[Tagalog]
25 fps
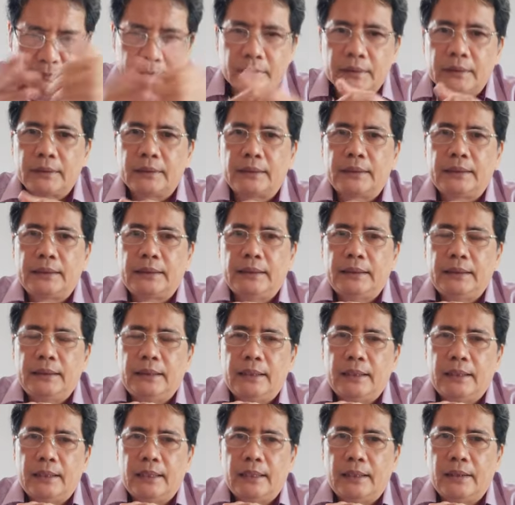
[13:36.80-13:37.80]
si
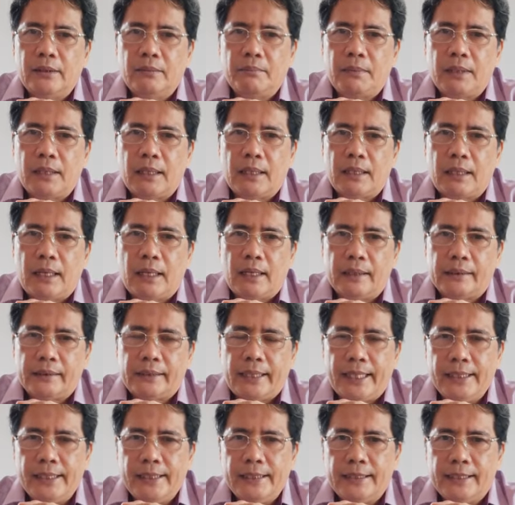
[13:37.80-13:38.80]
uh, yung mga
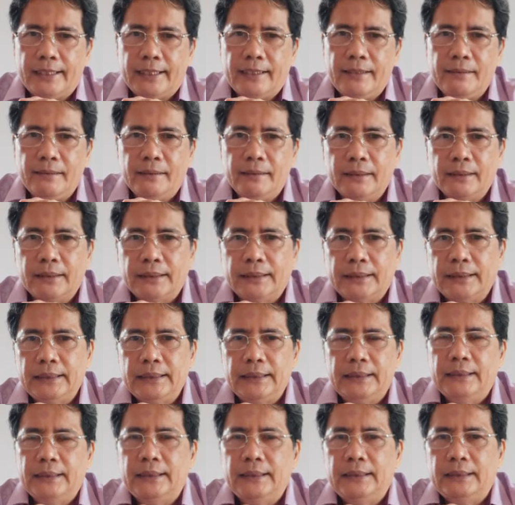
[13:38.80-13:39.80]
archangel
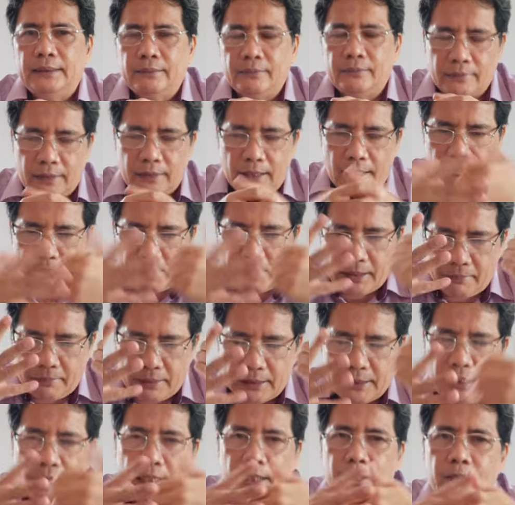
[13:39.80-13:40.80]
kasi wala pa naman
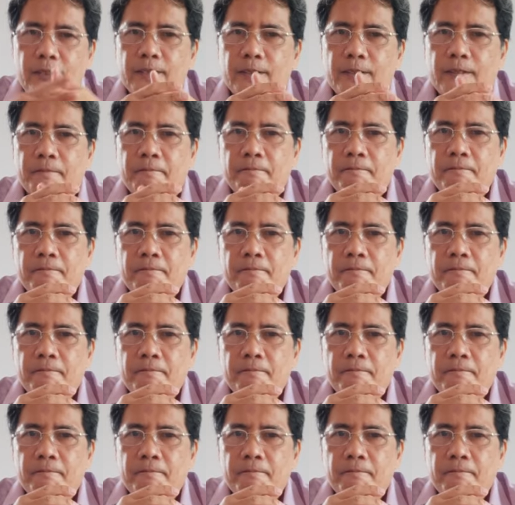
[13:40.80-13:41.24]
sila noon.